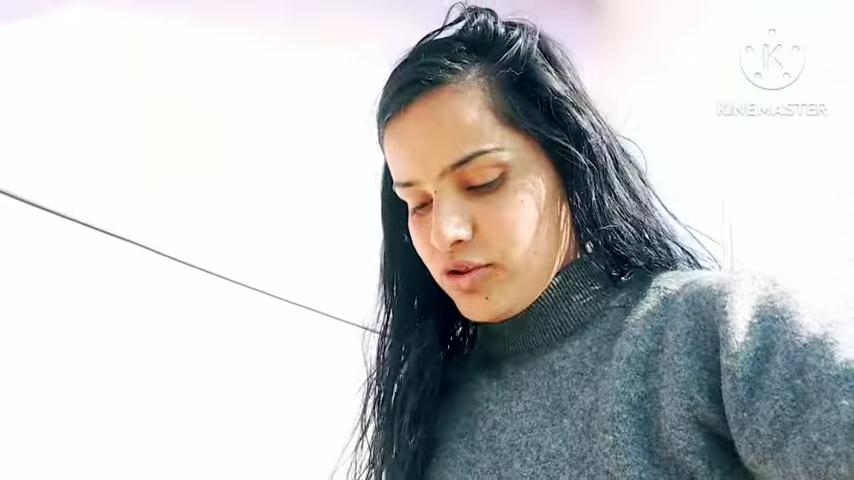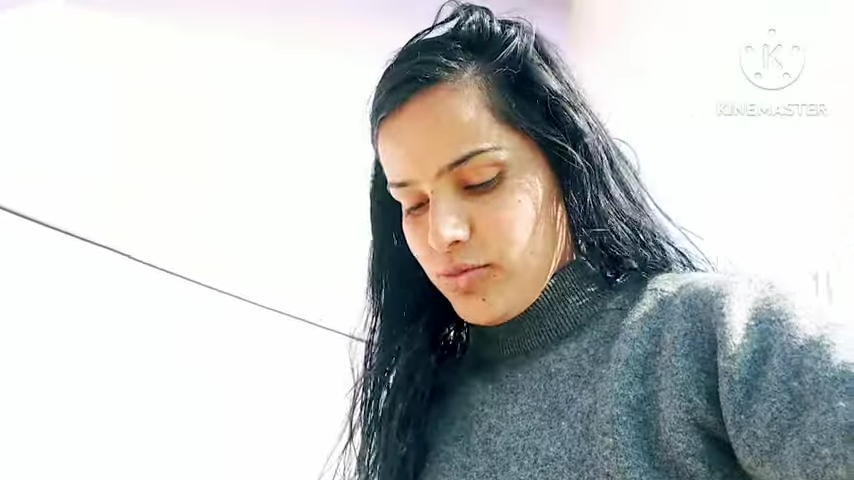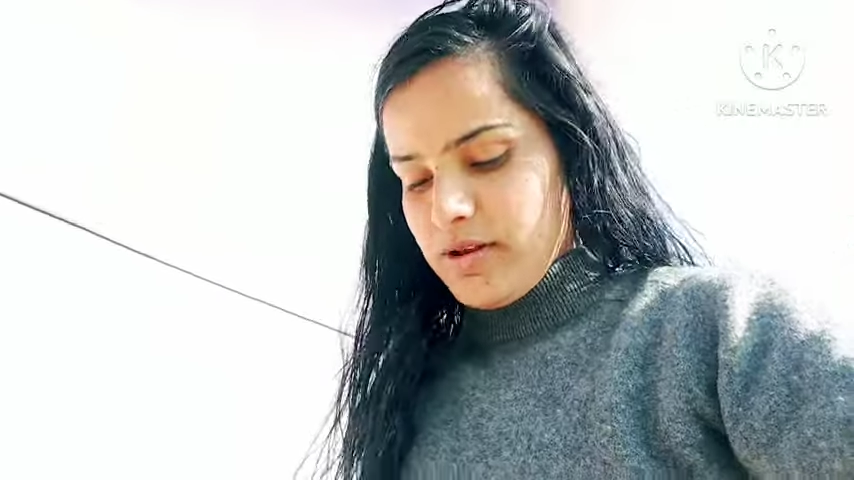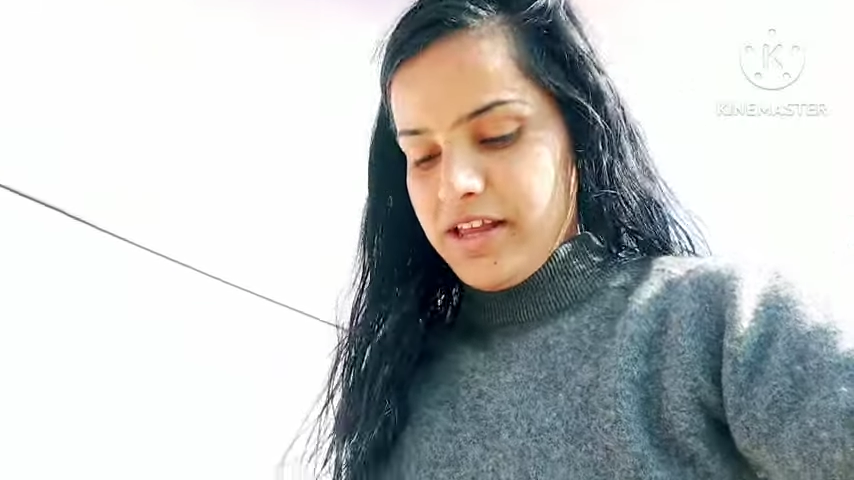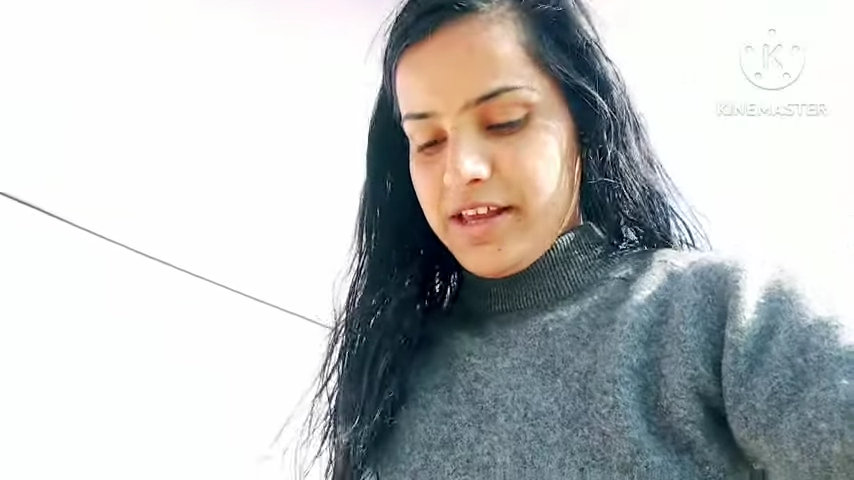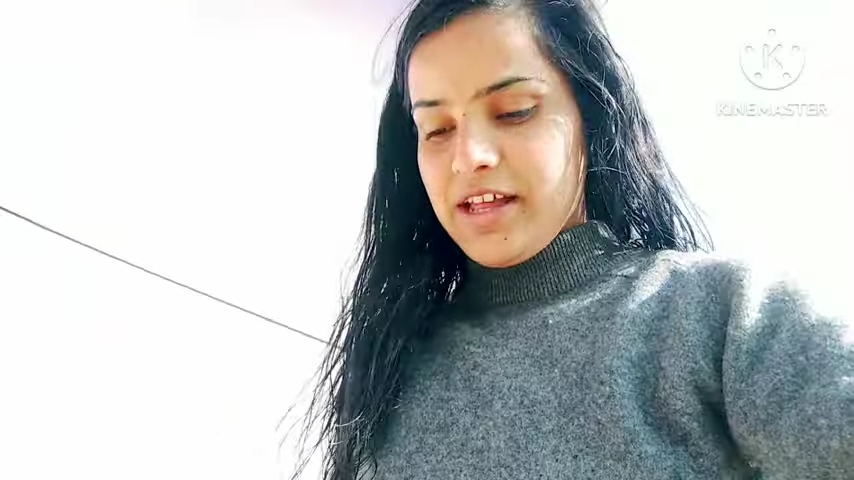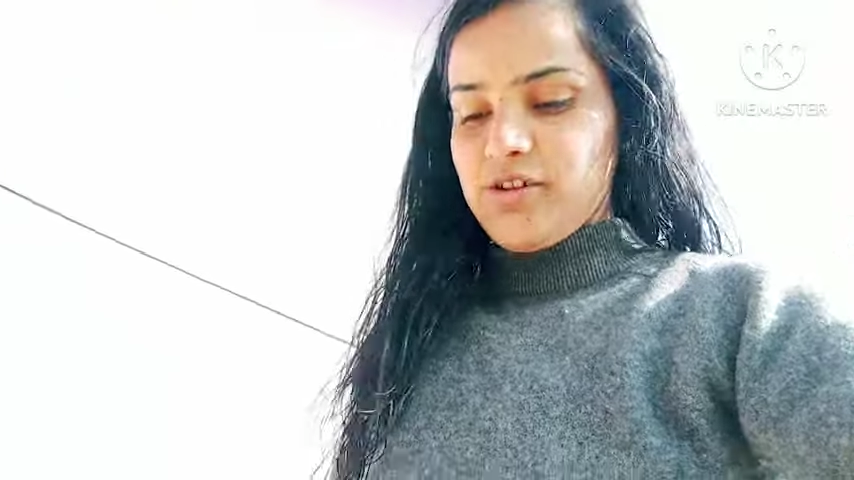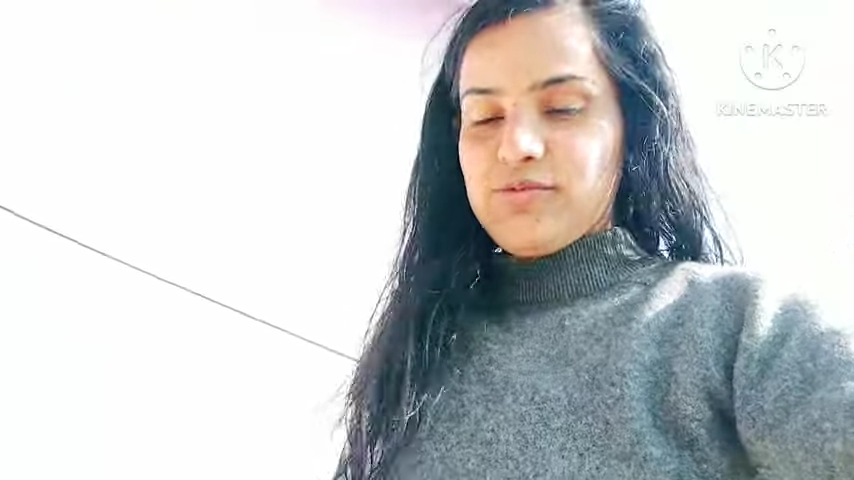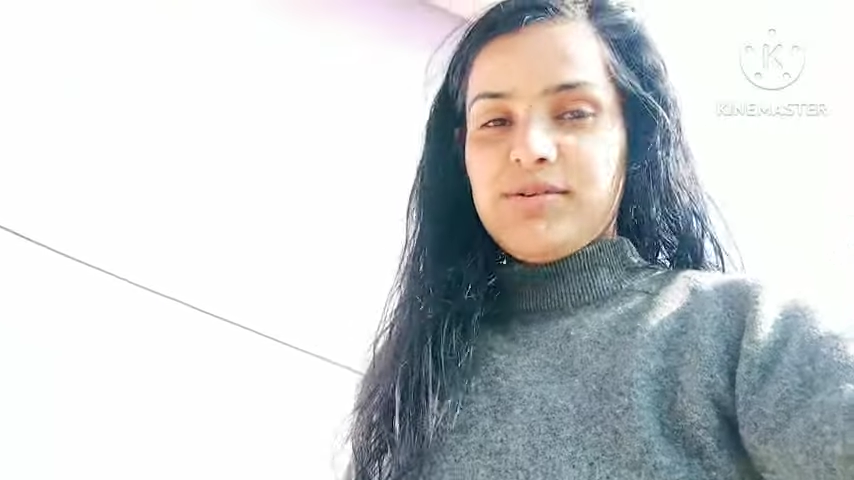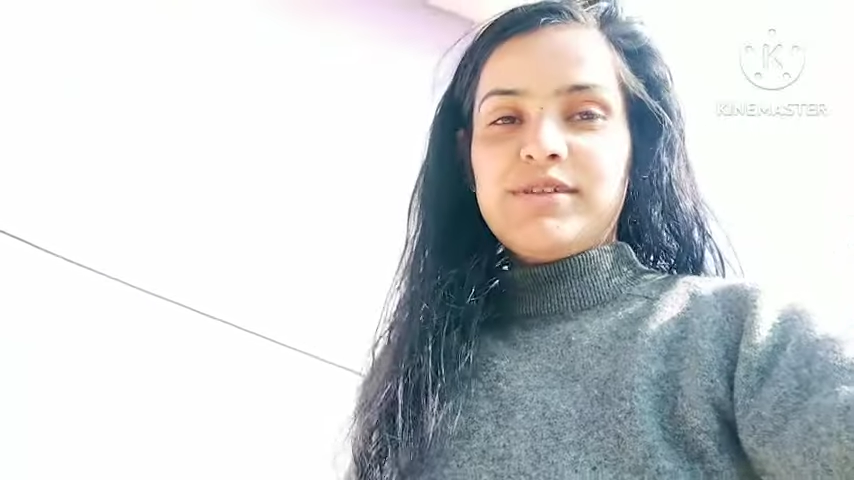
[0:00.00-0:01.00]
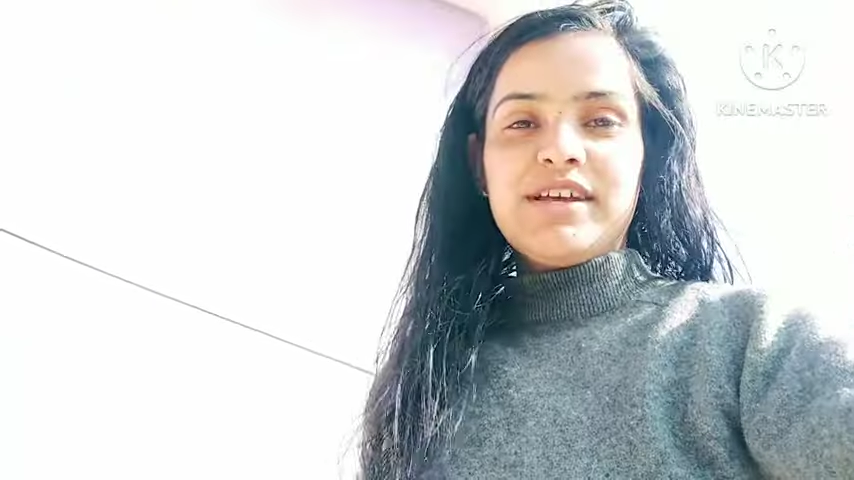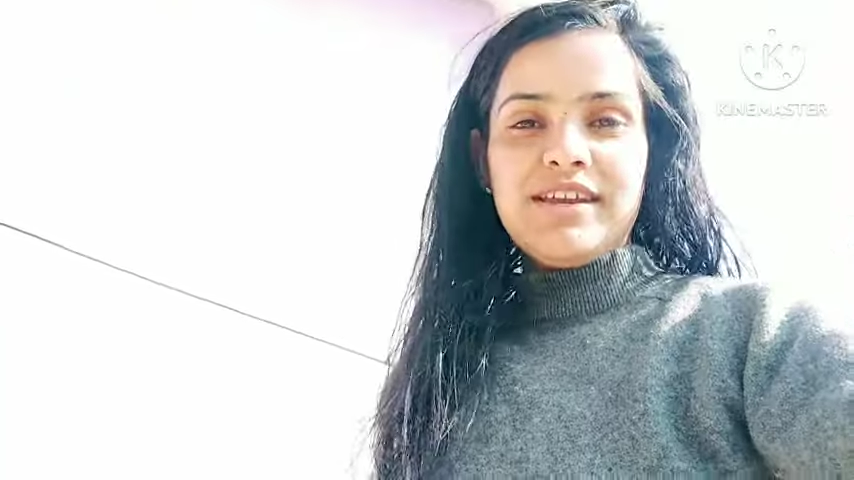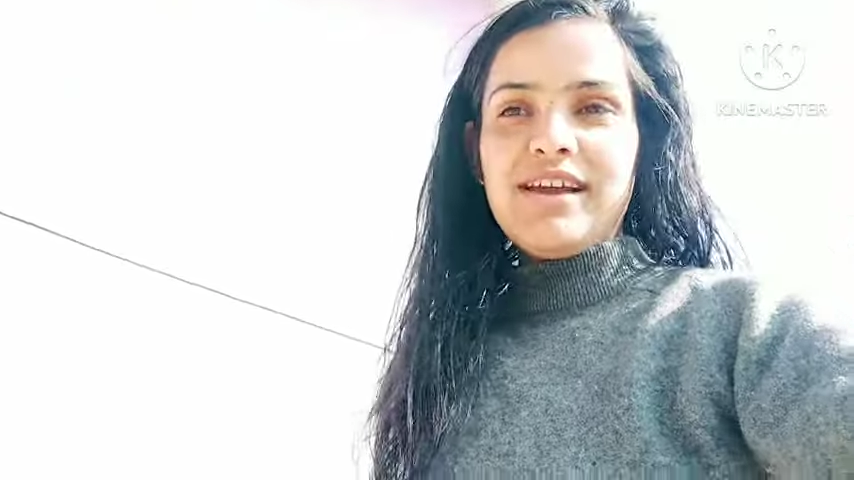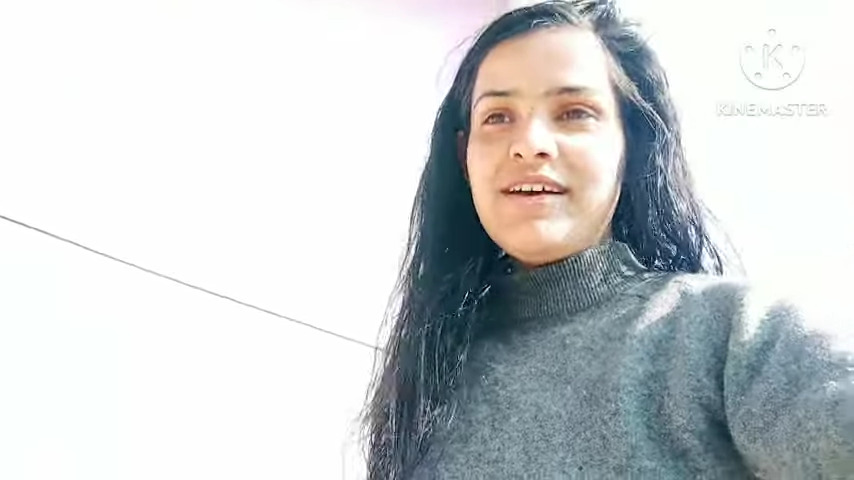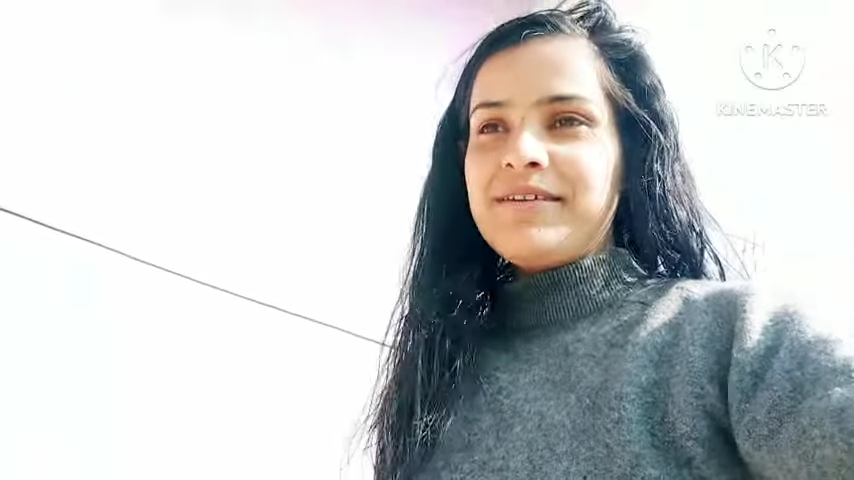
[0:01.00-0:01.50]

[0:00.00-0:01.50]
तो मैं लेके आती हूँ मुझे अभी धनिया